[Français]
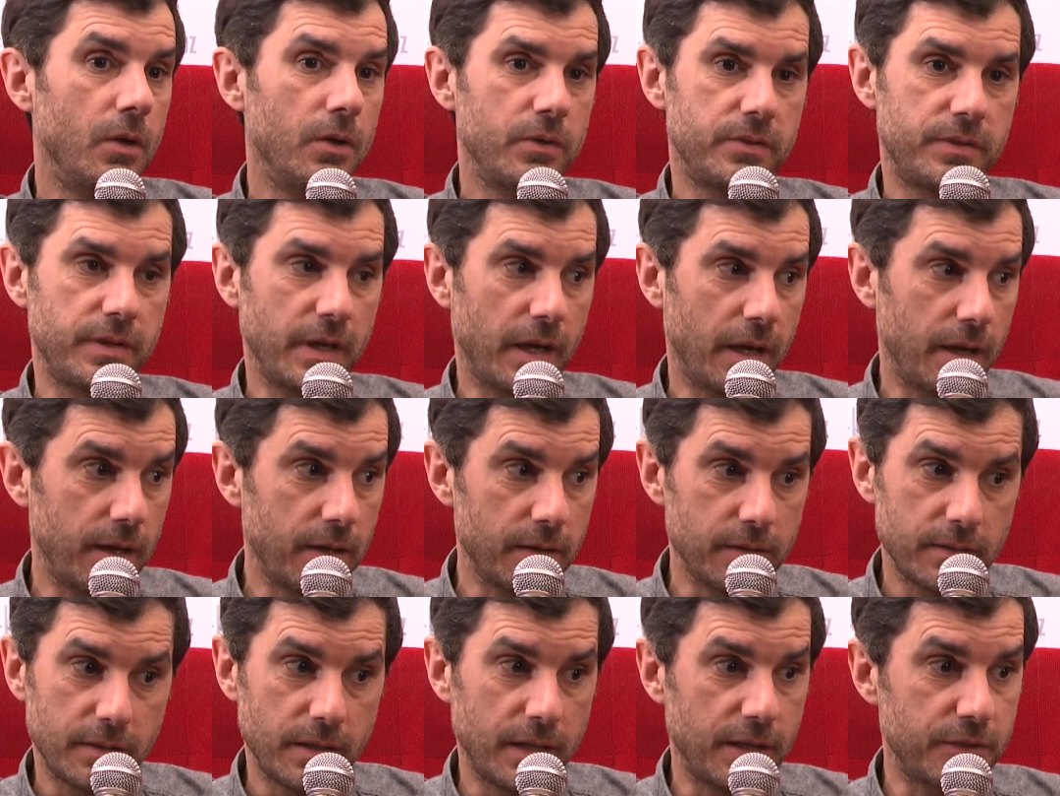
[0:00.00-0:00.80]
c'est
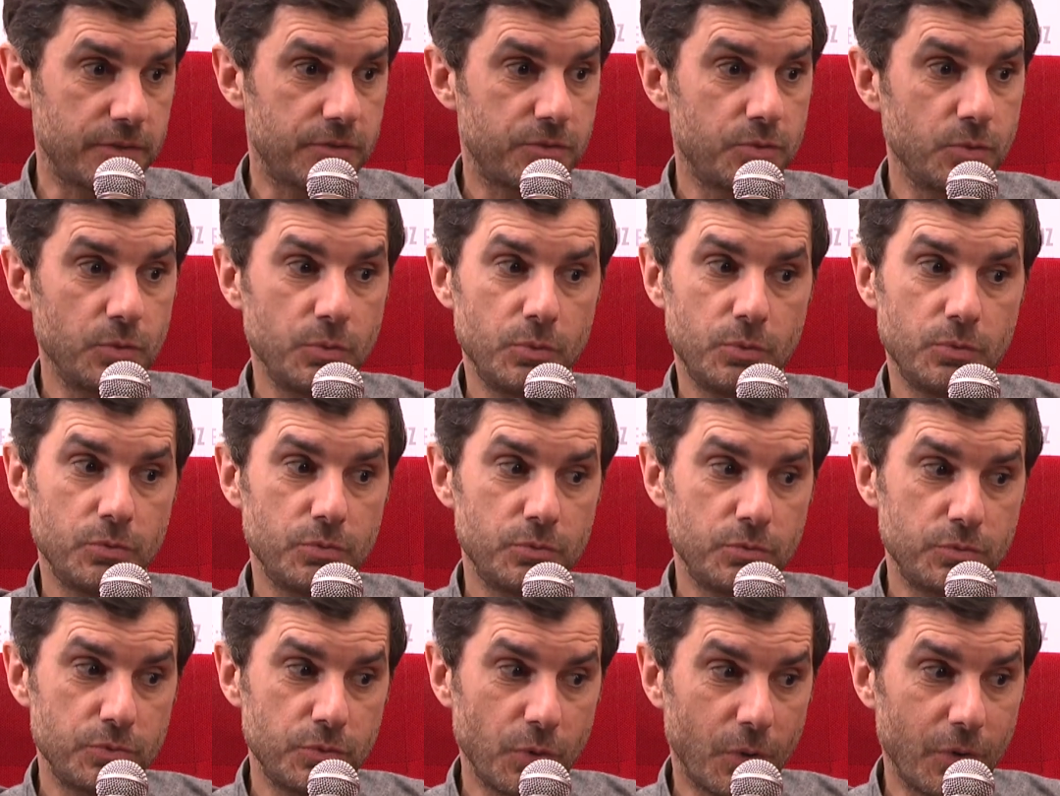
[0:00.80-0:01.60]
un,
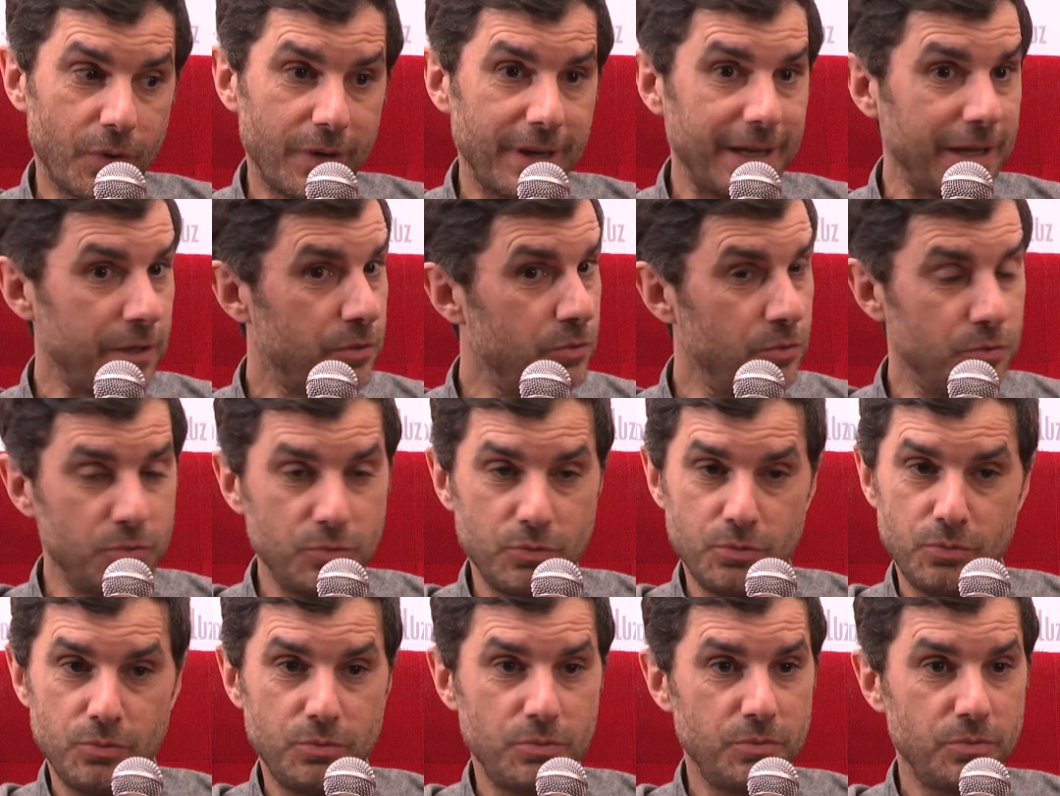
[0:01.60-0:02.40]
saut dans
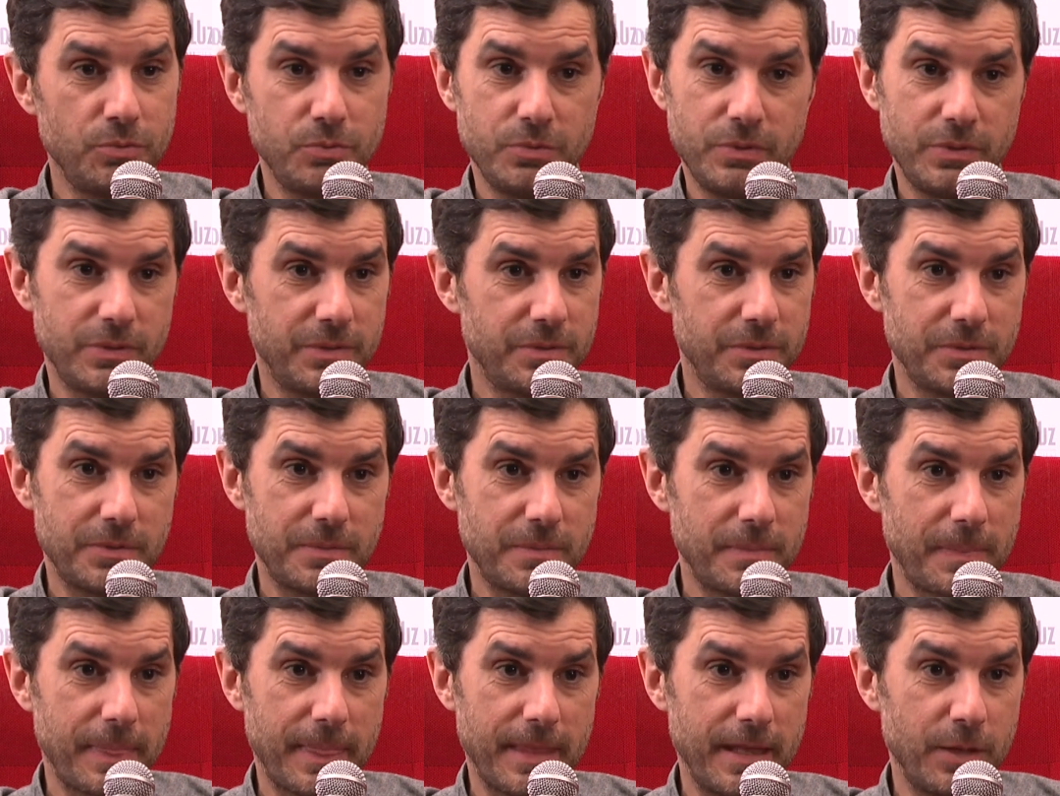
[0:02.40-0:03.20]
l'inconnu
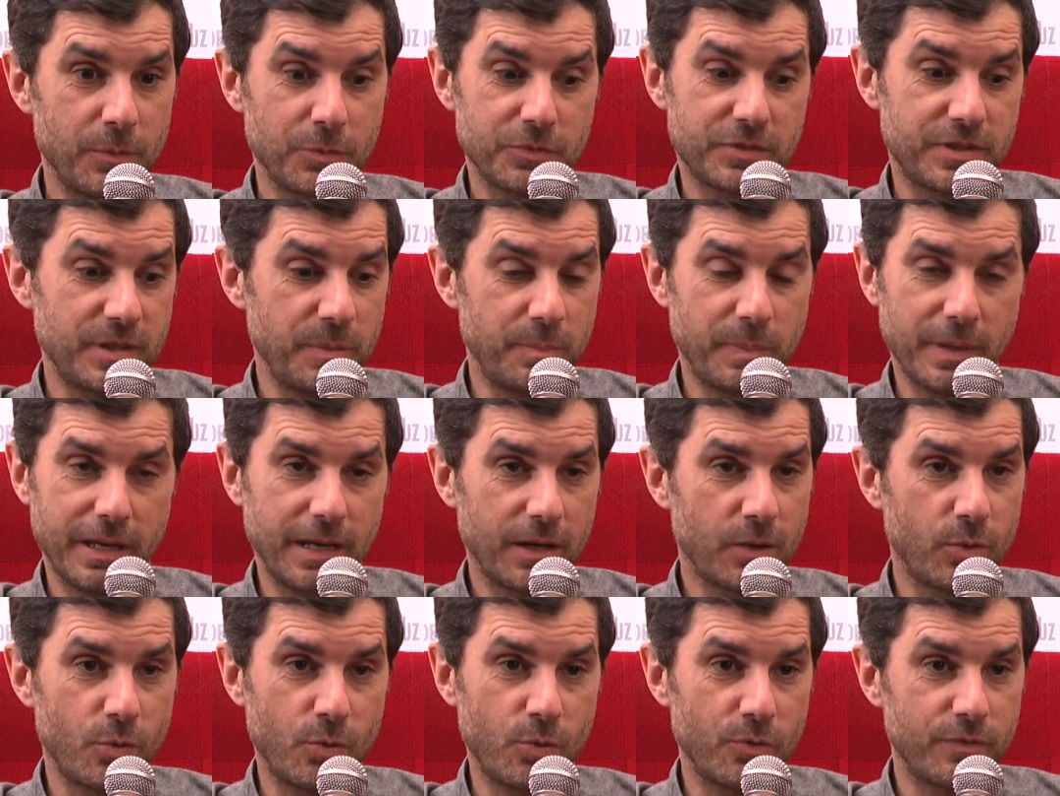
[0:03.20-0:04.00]
et on ne sait
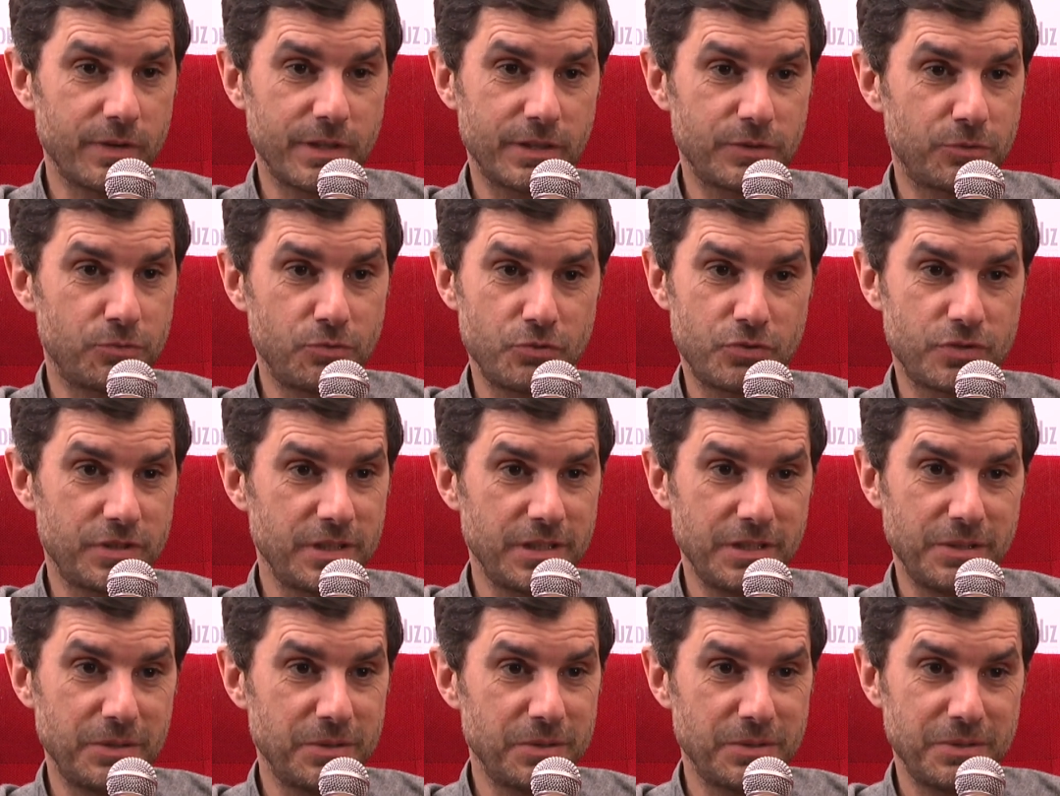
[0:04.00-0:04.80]
pas quand on va
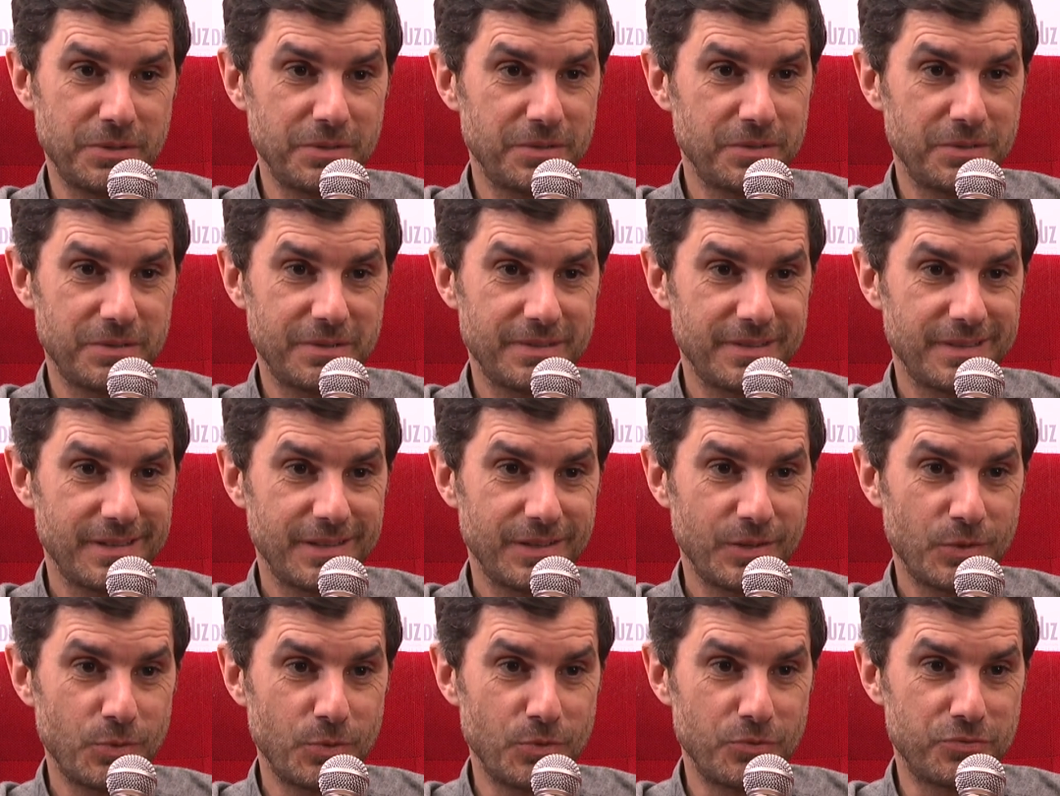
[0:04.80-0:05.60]
toucher
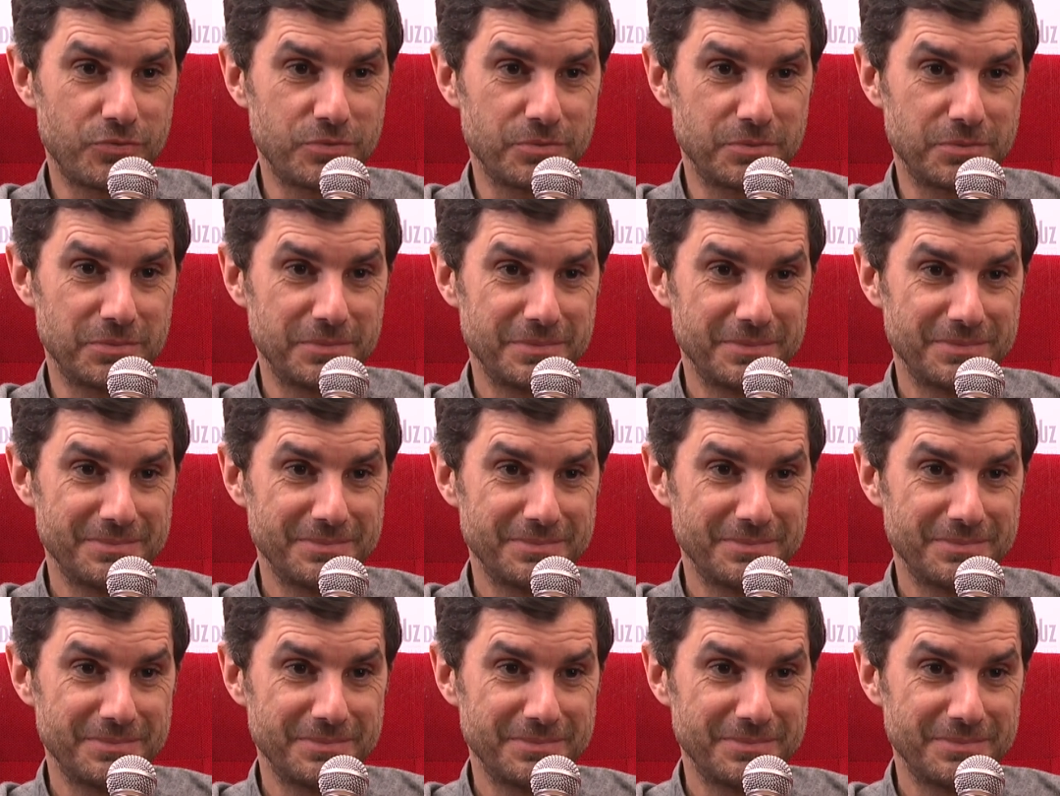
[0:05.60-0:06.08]
le fond.